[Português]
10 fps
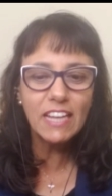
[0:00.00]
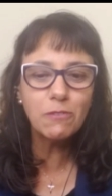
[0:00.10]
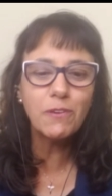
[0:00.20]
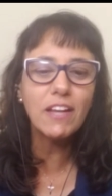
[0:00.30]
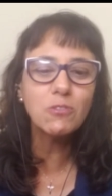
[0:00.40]

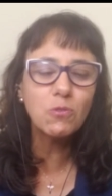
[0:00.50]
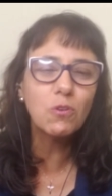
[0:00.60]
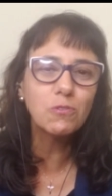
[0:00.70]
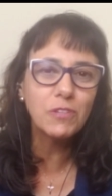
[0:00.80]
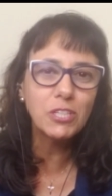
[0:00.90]
quem faz o
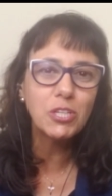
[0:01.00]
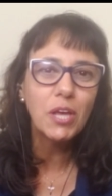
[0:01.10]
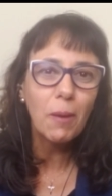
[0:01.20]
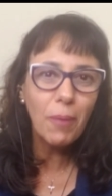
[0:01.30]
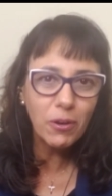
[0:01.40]
convite
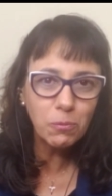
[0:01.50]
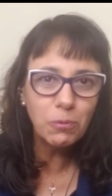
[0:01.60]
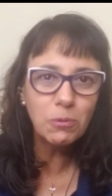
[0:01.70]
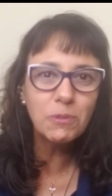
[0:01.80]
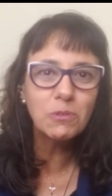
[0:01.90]
para o
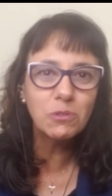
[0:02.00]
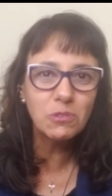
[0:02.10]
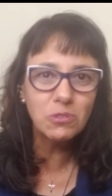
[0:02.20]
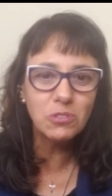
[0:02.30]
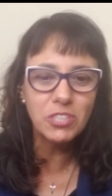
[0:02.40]
público
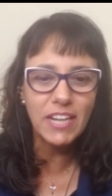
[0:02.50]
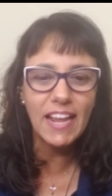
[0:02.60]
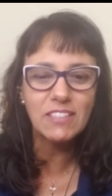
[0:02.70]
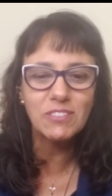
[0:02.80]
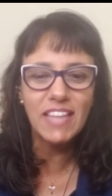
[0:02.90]
do
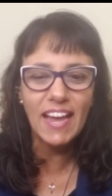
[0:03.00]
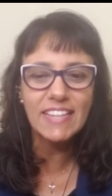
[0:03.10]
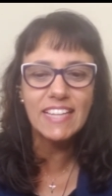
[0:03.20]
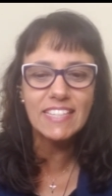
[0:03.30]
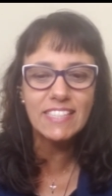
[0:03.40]
Direto da
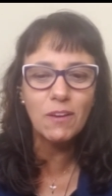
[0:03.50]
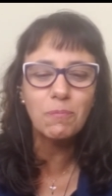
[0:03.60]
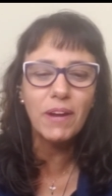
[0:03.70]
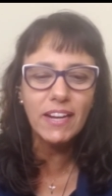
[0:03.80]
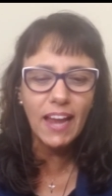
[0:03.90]

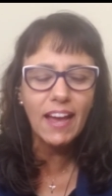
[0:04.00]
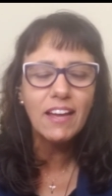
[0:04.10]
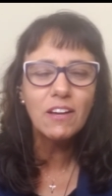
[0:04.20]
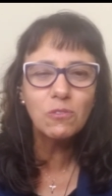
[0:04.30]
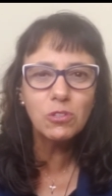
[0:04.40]
Redação para ir
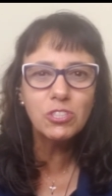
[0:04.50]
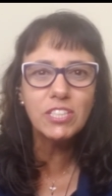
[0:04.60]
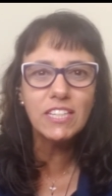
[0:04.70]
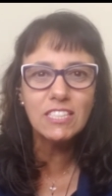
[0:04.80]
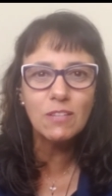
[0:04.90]
lá
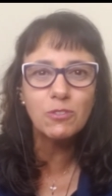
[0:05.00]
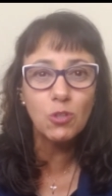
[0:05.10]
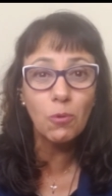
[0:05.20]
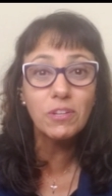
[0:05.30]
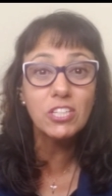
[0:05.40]
curtir esse
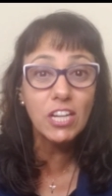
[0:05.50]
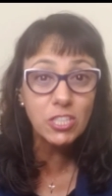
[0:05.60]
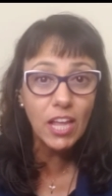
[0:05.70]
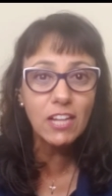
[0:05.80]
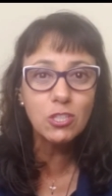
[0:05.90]
som que já
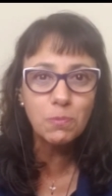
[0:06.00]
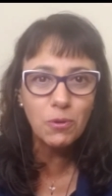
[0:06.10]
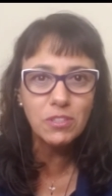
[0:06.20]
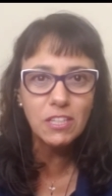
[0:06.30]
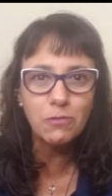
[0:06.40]
está
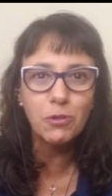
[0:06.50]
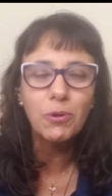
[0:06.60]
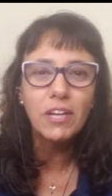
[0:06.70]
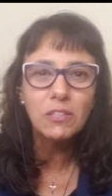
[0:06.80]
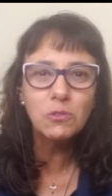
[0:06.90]

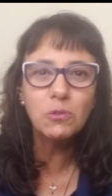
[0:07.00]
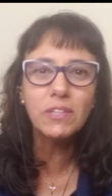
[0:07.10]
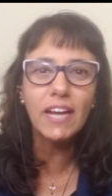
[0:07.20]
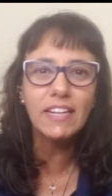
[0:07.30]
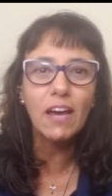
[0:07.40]
disponível
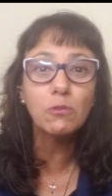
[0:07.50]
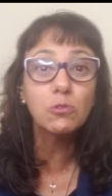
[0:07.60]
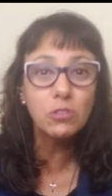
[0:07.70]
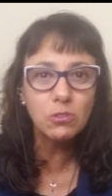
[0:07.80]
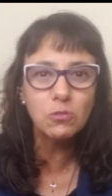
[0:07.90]
no canal
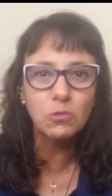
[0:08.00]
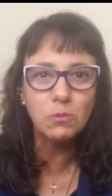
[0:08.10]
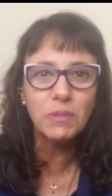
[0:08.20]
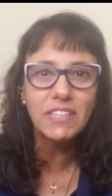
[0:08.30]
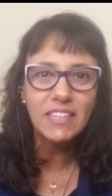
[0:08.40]
do
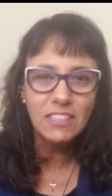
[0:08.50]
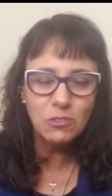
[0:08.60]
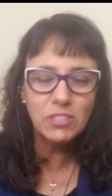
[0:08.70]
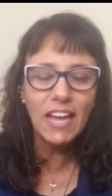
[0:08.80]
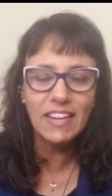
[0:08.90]
YouTube
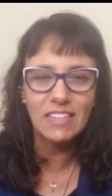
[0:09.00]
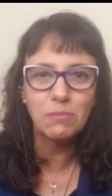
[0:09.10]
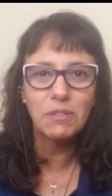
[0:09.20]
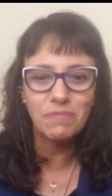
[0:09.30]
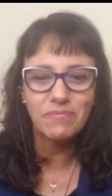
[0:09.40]
do Da
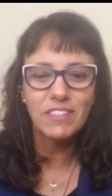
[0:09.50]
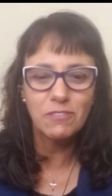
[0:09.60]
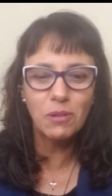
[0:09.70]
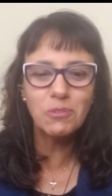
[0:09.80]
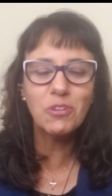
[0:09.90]
Gama.
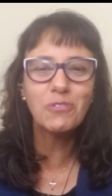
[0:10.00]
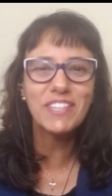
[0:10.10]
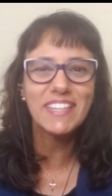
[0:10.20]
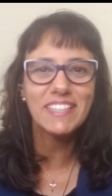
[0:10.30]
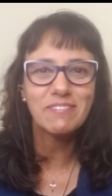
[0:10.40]
Vamos
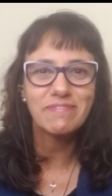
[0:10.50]
ouvir.